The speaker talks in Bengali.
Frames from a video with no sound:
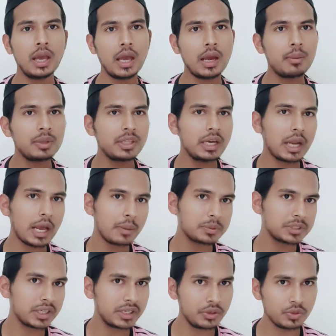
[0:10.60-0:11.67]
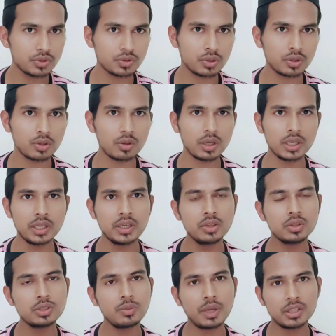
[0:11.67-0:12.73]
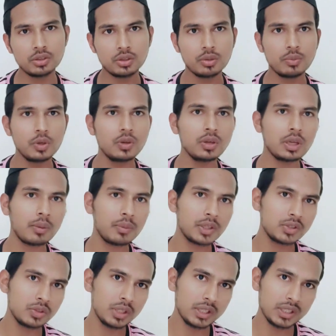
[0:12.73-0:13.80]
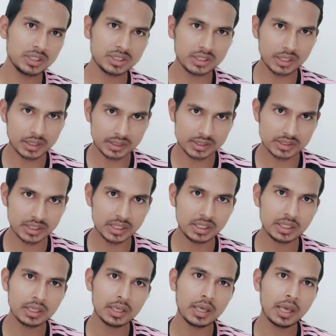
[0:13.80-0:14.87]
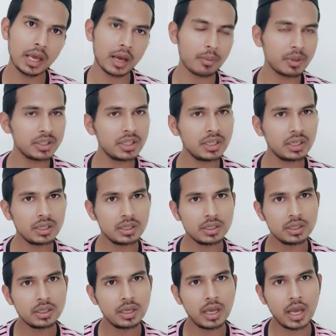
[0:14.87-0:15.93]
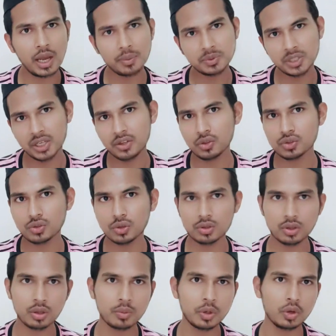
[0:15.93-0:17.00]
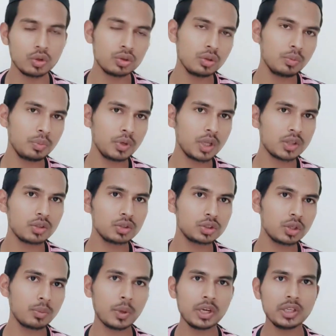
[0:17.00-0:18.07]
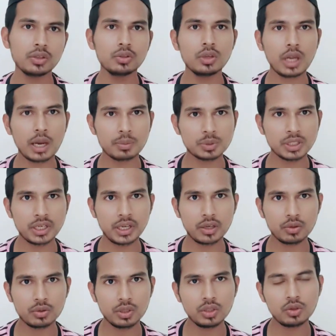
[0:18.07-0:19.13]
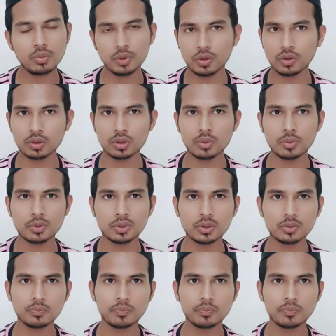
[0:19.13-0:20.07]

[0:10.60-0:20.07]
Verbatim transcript: আমাদের আফসার ইউজ করতে হয় এটি হচ্ছে বাধ্যতামূলক আমরা যদি এদেশে থাকতে চাই আমাদের আফসার ইউজ করতে হবে নতুন পুরাতন সবারই কিন্তু আপসার অ্যাকাউন্টটি খুবই গুরুত্বপূর্ণ